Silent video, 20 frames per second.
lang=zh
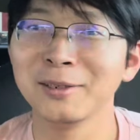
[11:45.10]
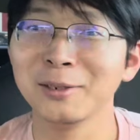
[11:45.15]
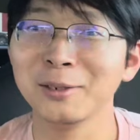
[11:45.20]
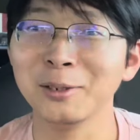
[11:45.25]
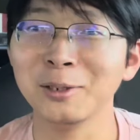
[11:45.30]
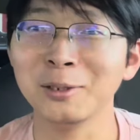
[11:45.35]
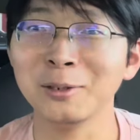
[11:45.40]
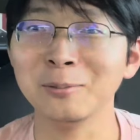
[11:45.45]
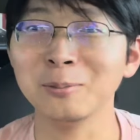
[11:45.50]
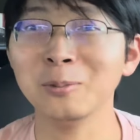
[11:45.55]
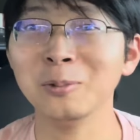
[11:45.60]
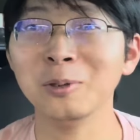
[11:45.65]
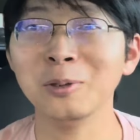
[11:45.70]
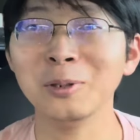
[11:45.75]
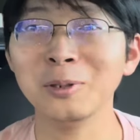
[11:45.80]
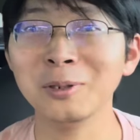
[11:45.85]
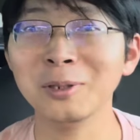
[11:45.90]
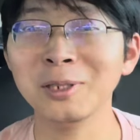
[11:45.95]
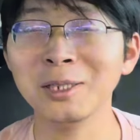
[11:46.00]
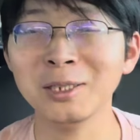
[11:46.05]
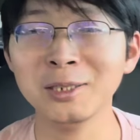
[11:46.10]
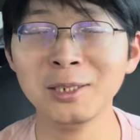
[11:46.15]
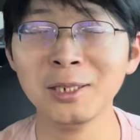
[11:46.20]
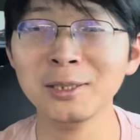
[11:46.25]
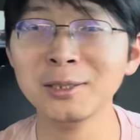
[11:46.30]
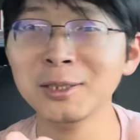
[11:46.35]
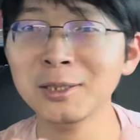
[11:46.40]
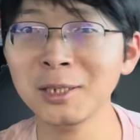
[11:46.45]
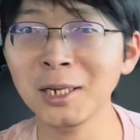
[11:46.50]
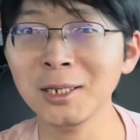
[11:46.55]
嗯，你
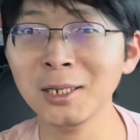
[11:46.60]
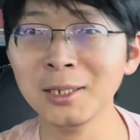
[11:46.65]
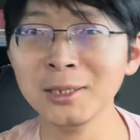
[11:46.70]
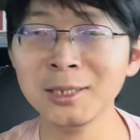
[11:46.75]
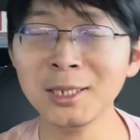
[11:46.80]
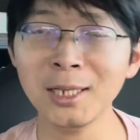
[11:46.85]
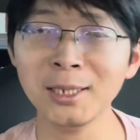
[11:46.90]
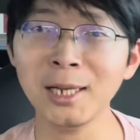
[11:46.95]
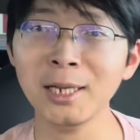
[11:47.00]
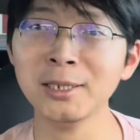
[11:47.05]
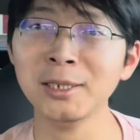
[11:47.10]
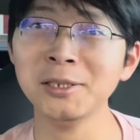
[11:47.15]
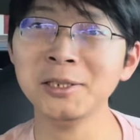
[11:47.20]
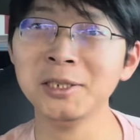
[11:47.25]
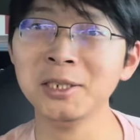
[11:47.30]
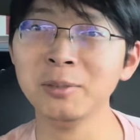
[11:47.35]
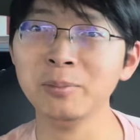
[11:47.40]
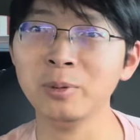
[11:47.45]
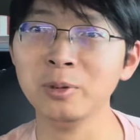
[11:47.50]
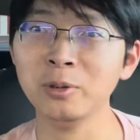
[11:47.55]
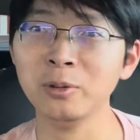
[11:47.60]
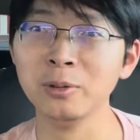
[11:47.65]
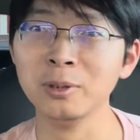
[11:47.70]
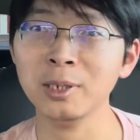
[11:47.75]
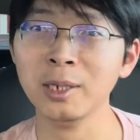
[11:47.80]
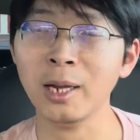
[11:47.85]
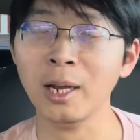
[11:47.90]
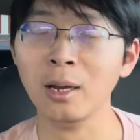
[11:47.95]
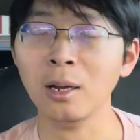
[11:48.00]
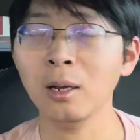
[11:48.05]
现现在现代经济不就是
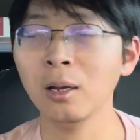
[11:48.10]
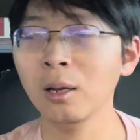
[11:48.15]
这样？